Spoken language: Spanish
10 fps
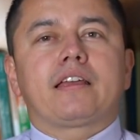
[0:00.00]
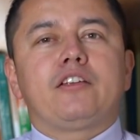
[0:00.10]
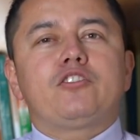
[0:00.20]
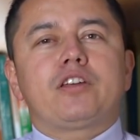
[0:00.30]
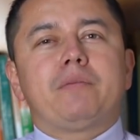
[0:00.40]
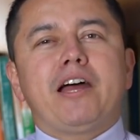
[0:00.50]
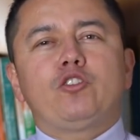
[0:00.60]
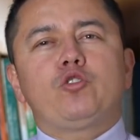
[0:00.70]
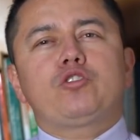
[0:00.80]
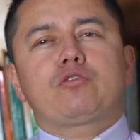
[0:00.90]
Queridos
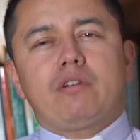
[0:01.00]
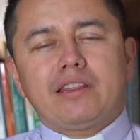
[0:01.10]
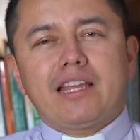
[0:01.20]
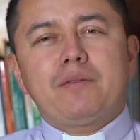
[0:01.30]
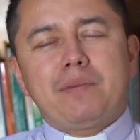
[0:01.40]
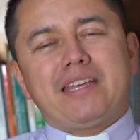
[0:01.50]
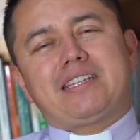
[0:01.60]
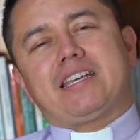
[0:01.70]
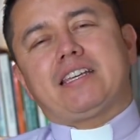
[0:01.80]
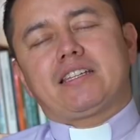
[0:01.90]
hermanos, ¿cuántas
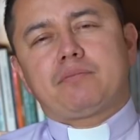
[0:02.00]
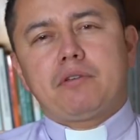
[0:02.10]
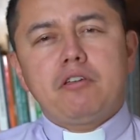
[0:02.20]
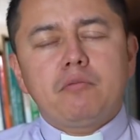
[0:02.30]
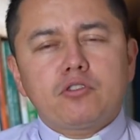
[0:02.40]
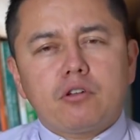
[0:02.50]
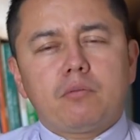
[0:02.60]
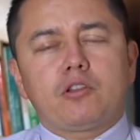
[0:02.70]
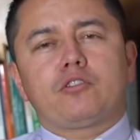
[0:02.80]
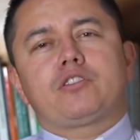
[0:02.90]
veces vivimos
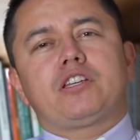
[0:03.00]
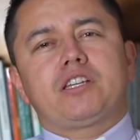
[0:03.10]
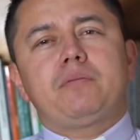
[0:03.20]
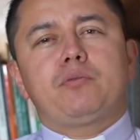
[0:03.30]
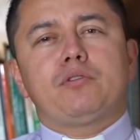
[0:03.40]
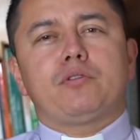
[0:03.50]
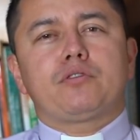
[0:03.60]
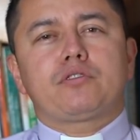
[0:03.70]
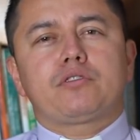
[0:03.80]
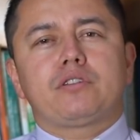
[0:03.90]
como los
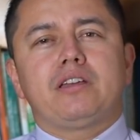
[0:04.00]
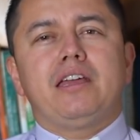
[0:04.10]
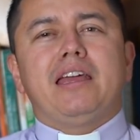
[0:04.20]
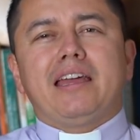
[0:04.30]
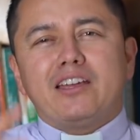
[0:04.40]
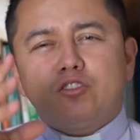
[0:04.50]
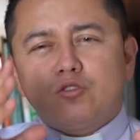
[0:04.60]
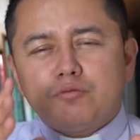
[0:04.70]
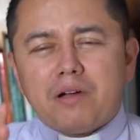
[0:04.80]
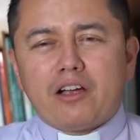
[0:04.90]
discípulos?
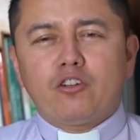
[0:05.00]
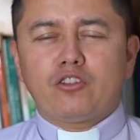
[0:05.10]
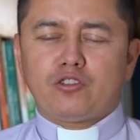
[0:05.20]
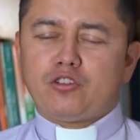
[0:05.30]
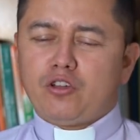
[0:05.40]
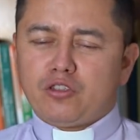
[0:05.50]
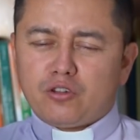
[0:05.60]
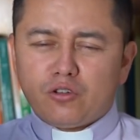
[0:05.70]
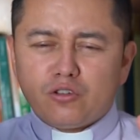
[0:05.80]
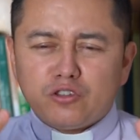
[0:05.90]
Jesús va con
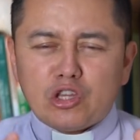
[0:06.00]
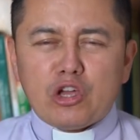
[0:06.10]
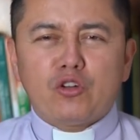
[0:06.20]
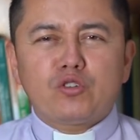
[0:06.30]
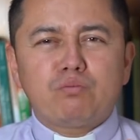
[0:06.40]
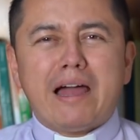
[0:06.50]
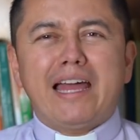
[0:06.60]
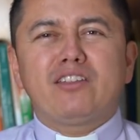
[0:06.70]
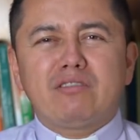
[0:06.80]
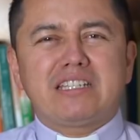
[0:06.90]
nosotros, Dios
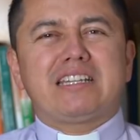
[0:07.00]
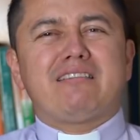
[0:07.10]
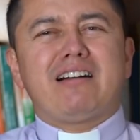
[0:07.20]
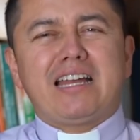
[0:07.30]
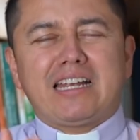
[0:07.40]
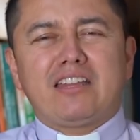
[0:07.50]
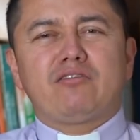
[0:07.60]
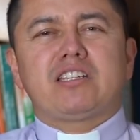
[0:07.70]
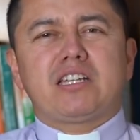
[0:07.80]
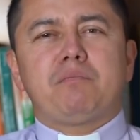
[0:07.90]
va en nuestra barca,
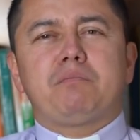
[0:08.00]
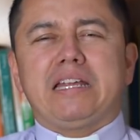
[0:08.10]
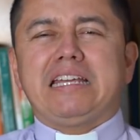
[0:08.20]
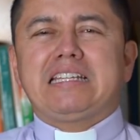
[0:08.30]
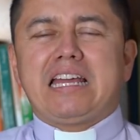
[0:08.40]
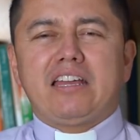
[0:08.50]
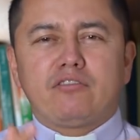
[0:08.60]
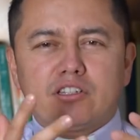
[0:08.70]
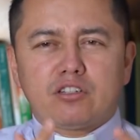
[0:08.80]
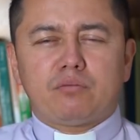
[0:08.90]
en nuestra empresa,
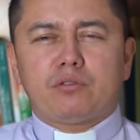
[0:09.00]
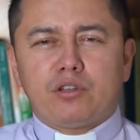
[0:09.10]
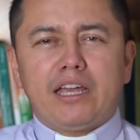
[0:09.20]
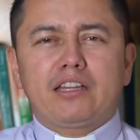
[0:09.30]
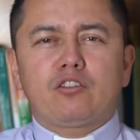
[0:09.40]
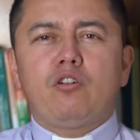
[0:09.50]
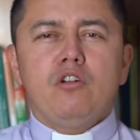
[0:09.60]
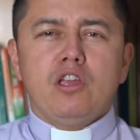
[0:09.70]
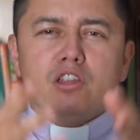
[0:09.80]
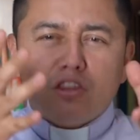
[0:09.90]
en nuestro proyecto,
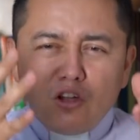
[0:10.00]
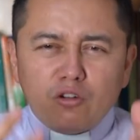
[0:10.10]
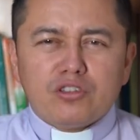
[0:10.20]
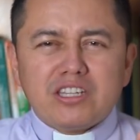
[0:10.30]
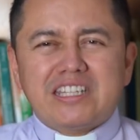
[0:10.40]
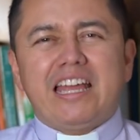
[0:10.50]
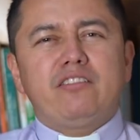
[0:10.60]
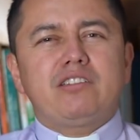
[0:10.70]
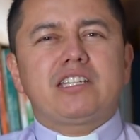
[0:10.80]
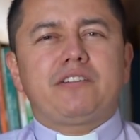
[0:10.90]
Dios está
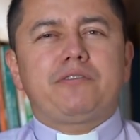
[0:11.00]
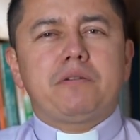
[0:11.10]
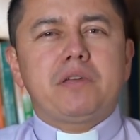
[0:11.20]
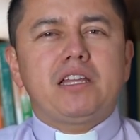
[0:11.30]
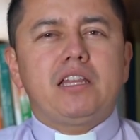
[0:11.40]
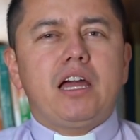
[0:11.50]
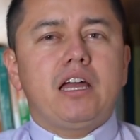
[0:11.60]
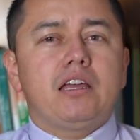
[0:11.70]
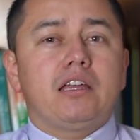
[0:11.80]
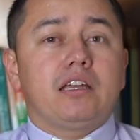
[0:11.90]
en nuestra familia
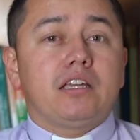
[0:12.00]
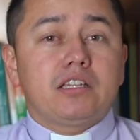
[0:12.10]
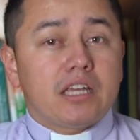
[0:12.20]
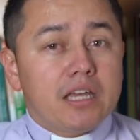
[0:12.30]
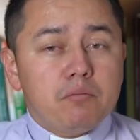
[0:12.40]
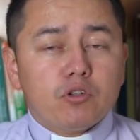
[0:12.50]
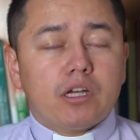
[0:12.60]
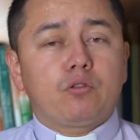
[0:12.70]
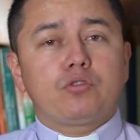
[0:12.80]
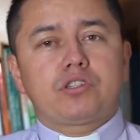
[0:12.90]
y seguimos
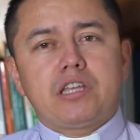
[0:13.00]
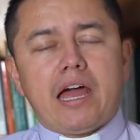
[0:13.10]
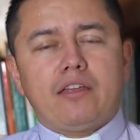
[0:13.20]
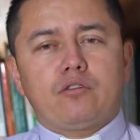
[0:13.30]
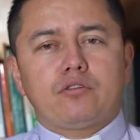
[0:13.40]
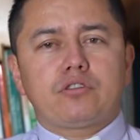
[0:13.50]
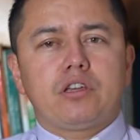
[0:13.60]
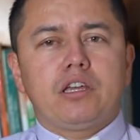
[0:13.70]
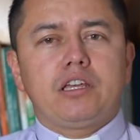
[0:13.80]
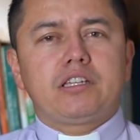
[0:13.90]

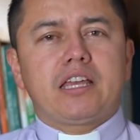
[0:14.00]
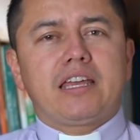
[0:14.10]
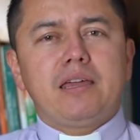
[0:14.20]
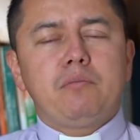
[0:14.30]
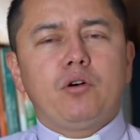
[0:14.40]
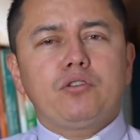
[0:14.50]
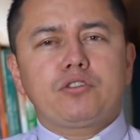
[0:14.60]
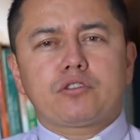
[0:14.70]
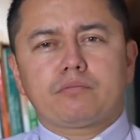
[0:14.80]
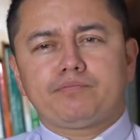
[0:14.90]
angustiados y
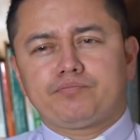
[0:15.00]
seguimos,